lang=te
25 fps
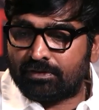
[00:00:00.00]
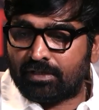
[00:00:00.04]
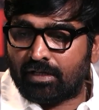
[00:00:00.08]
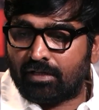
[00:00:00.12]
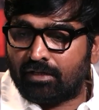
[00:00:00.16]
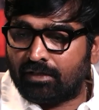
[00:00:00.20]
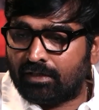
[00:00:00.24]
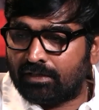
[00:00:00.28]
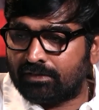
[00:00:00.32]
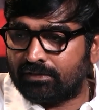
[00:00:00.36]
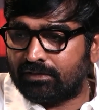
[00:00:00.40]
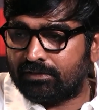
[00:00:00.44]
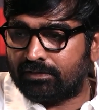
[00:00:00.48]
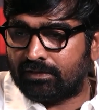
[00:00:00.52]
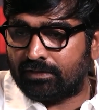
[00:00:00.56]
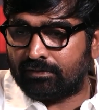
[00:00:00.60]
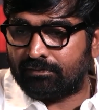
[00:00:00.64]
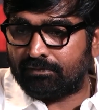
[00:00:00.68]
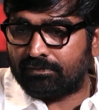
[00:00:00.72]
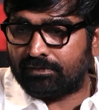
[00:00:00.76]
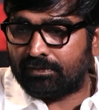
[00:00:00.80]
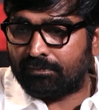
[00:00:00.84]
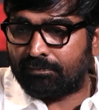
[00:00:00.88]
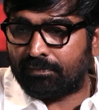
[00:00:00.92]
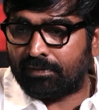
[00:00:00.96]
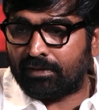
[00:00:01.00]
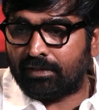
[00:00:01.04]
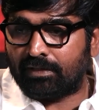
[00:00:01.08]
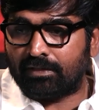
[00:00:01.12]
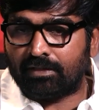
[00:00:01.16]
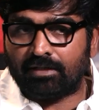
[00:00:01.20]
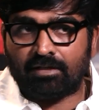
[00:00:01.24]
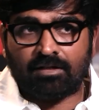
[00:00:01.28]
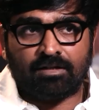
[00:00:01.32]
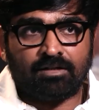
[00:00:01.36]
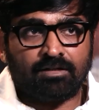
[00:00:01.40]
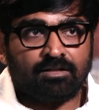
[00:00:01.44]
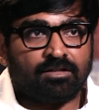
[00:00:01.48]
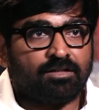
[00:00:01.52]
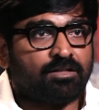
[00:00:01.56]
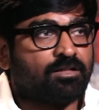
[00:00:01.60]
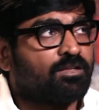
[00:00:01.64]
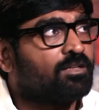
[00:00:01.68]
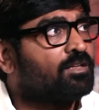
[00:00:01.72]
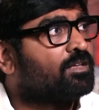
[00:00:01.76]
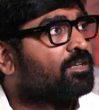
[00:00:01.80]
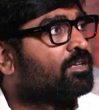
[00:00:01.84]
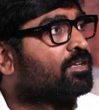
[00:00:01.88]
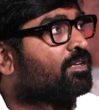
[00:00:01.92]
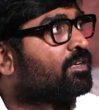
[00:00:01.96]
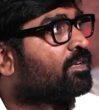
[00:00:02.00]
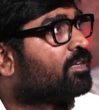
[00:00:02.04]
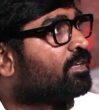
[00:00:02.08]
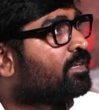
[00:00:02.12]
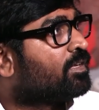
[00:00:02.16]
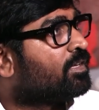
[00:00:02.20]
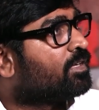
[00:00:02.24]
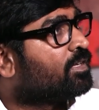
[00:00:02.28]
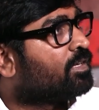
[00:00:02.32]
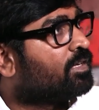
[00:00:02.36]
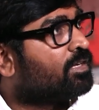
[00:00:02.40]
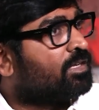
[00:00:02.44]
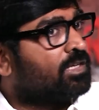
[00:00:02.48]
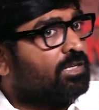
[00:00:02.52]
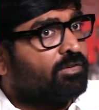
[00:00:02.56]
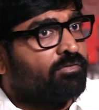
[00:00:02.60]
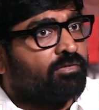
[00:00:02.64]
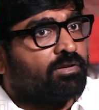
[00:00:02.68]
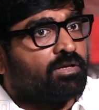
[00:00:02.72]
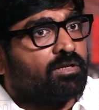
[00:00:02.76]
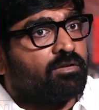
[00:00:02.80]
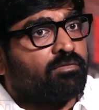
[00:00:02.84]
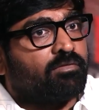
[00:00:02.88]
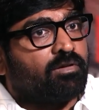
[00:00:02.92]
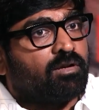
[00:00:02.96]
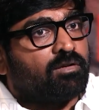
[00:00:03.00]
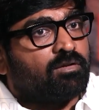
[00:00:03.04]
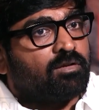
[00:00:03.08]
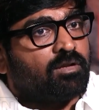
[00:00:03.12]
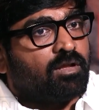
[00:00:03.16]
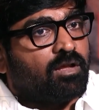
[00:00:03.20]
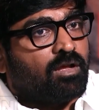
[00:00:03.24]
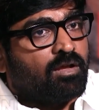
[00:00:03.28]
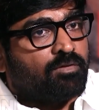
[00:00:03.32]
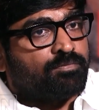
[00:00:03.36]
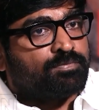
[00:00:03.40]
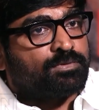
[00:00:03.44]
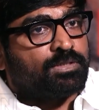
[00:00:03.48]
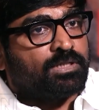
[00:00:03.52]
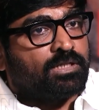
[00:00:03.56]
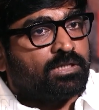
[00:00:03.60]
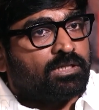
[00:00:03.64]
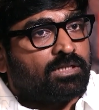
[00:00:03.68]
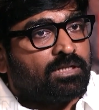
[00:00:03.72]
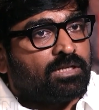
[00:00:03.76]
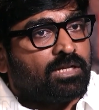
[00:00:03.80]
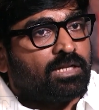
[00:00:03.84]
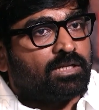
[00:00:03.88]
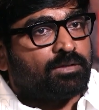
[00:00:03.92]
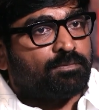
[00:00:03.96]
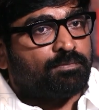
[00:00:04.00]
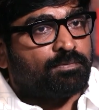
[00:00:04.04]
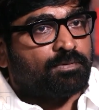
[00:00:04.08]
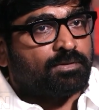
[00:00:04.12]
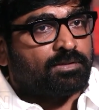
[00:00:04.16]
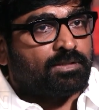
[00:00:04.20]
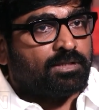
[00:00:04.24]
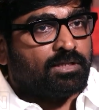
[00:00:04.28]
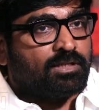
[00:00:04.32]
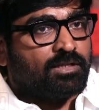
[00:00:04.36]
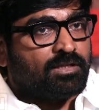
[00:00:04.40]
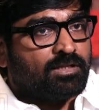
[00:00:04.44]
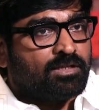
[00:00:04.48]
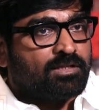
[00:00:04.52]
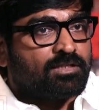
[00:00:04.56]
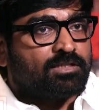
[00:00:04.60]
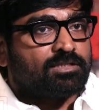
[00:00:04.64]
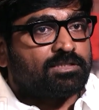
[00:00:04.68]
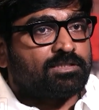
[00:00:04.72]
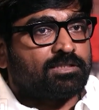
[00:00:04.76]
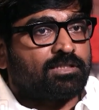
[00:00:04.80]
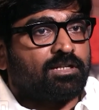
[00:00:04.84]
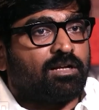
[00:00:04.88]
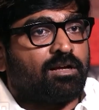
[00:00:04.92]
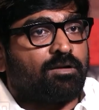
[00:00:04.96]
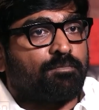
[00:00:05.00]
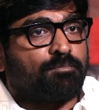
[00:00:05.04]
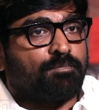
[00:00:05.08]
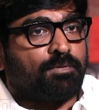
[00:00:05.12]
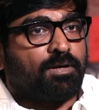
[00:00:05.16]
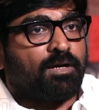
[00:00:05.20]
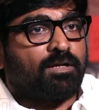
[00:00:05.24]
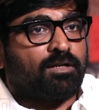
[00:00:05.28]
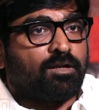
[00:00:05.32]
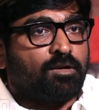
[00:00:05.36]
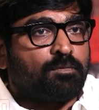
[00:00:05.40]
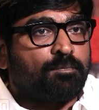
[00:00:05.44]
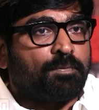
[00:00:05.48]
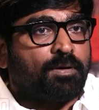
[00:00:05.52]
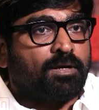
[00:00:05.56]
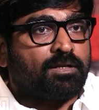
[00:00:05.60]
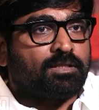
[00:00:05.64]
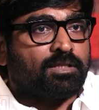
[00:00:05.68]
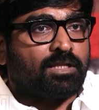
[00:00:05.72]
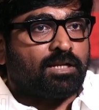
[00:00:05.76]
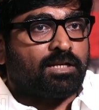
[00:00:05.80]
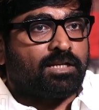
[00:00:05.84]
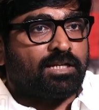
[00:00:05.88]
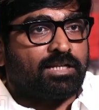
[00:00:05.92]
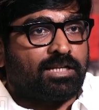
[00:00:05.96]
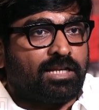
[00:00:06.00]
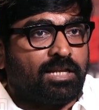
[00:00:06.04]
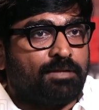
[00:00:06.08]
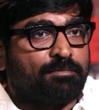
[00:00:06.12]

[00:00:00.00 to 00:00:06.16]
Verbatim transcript: షారుఖ్ ఖాన్ చెప్పారు కదా ఎవరైనా వాళ్ళని ఆఫ్ చేయండి లేకపోతే పాటలు పాడతారని